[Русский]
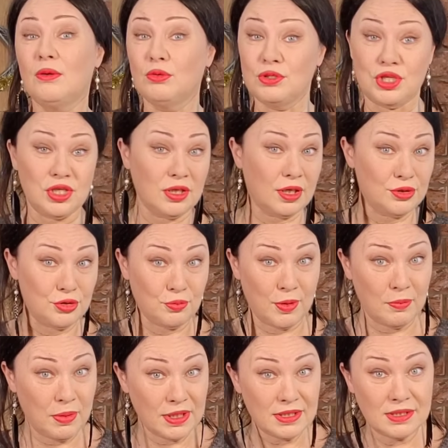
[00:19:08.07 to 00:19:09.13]
очень хочу
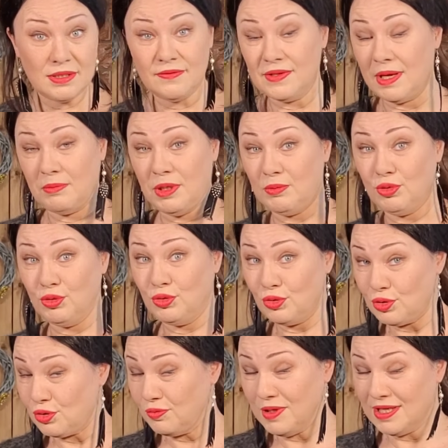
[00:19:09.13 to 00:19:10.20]
попасть. И в Намибию
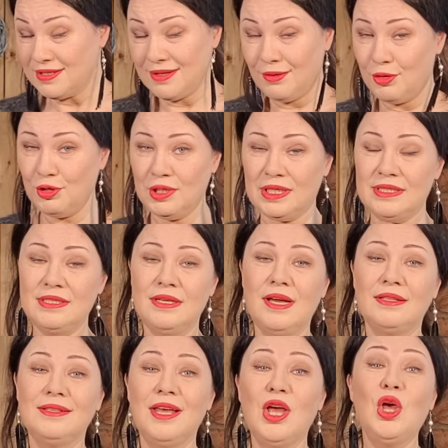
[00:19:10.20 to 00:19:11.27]
тоже у меня есть такой
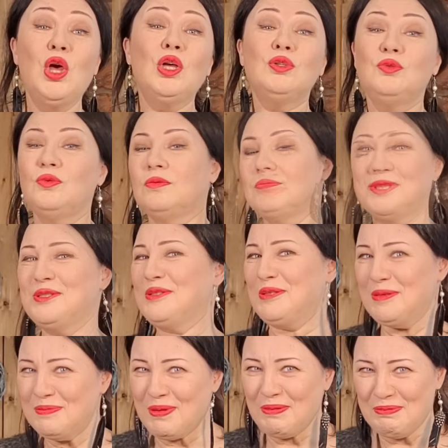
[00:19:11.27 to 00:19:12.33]
кардиган, ну,
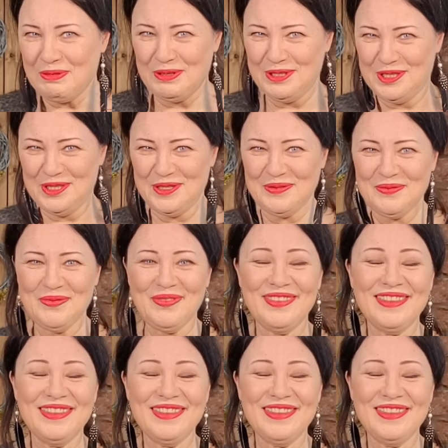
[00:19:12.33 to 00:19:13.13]
чуть-чуть попозже –